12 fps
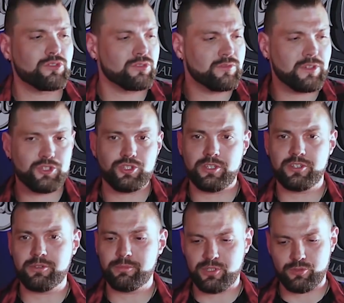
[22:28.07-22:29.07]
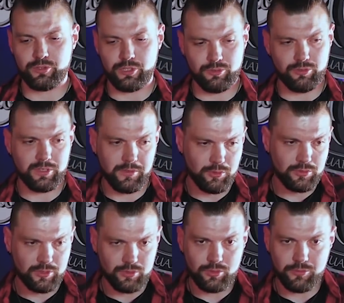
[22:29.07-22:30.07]
э, два человека приходят у одного,
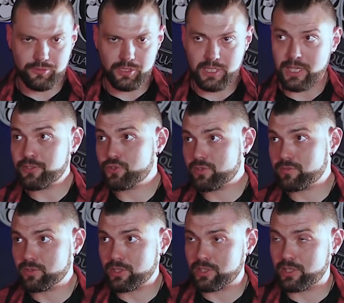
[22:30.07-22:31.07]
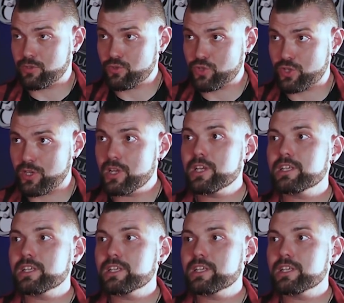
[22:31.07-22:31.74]
татуировка качественная, хорошая.